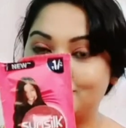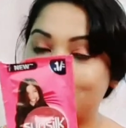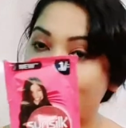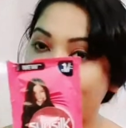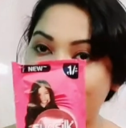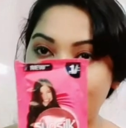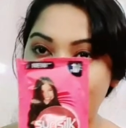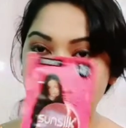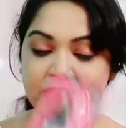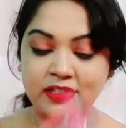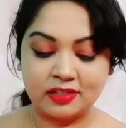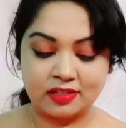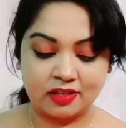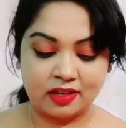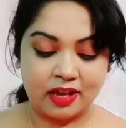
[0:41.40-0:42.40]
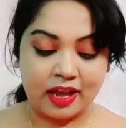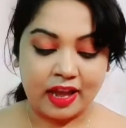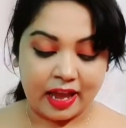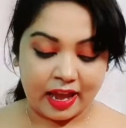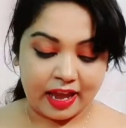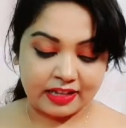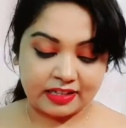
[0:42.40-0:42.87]
খুব ফেমাস
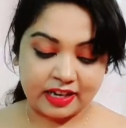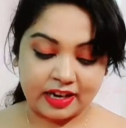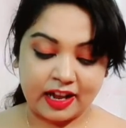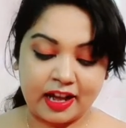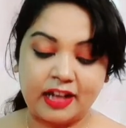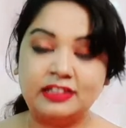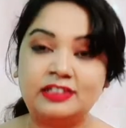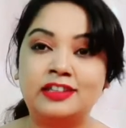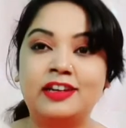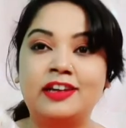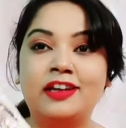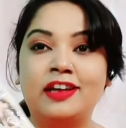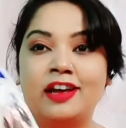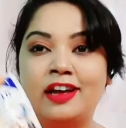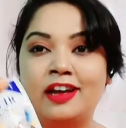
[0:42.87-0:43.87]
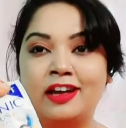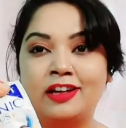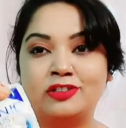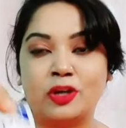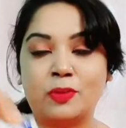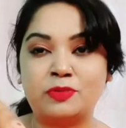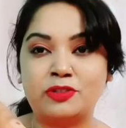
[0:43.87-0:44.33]
এছাড়া আছে
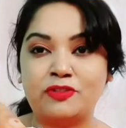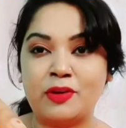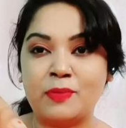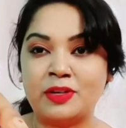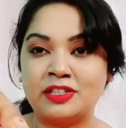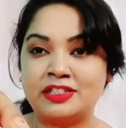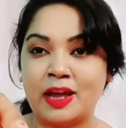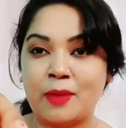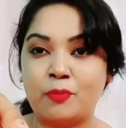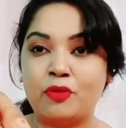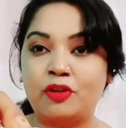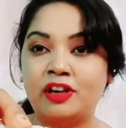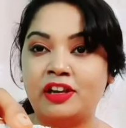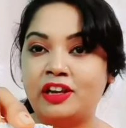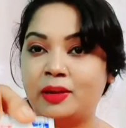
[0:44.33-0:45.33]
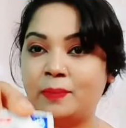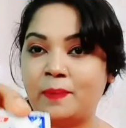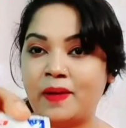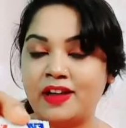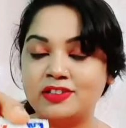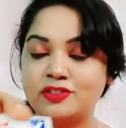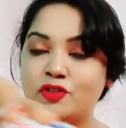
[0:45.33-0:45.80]
সবচেয়ে ফেমাস শ্যাম্পু ক্লিনিক
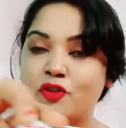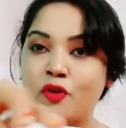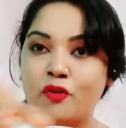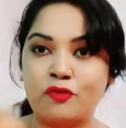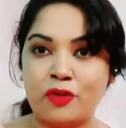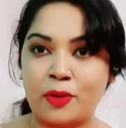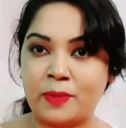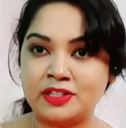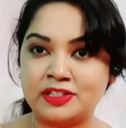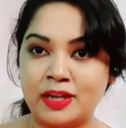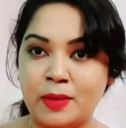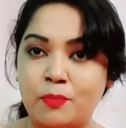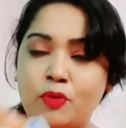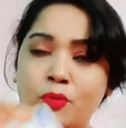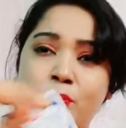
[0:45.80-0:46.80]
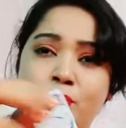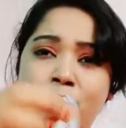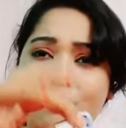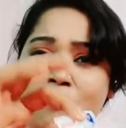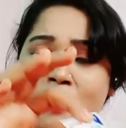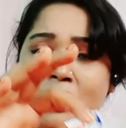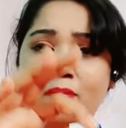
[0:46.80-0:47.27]
প্লাস খুব ফেমাস শ্যাম্পু
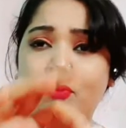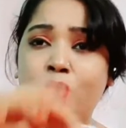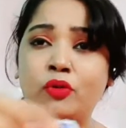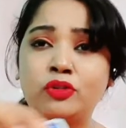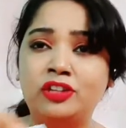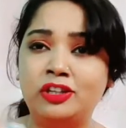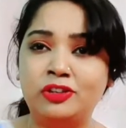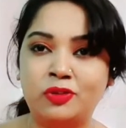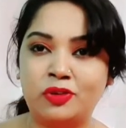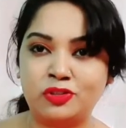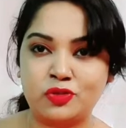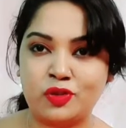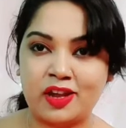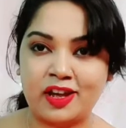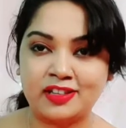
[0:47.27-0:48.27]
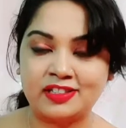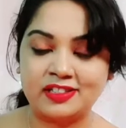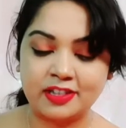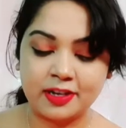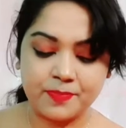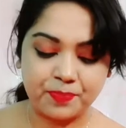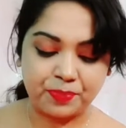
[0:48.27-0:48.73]
মানে বহু দিন ধরে চলে
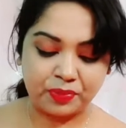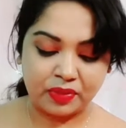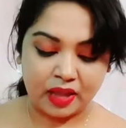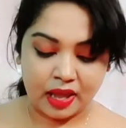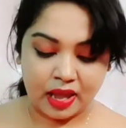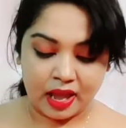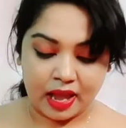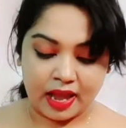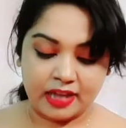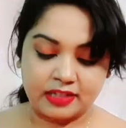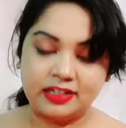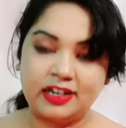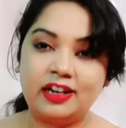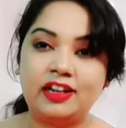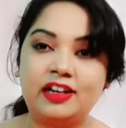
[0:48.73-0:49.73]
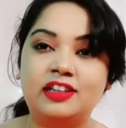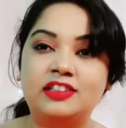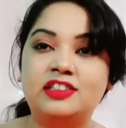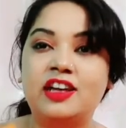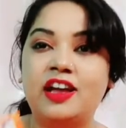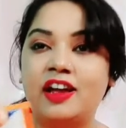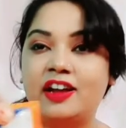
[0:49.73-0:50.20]
আসছে এছাড়া
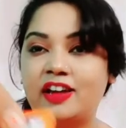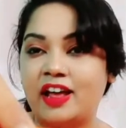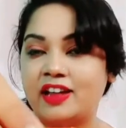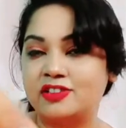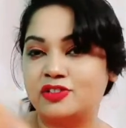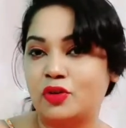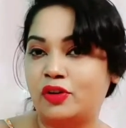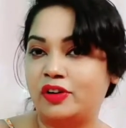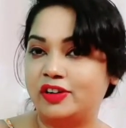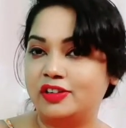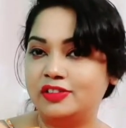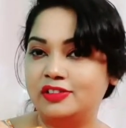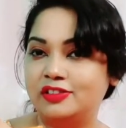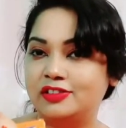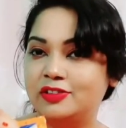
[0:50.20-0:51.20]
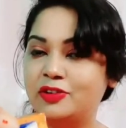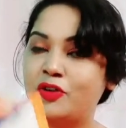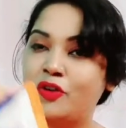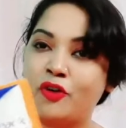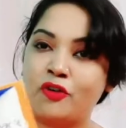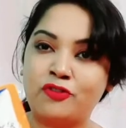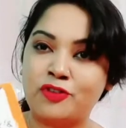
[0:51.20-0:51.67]
রেখেছে হেড অ্যান্ড শোল্ডার
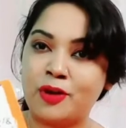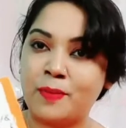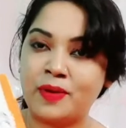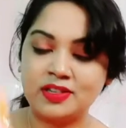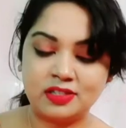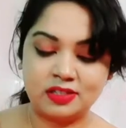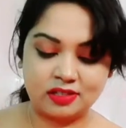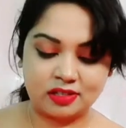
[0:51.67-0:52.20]
খুব ফেমাস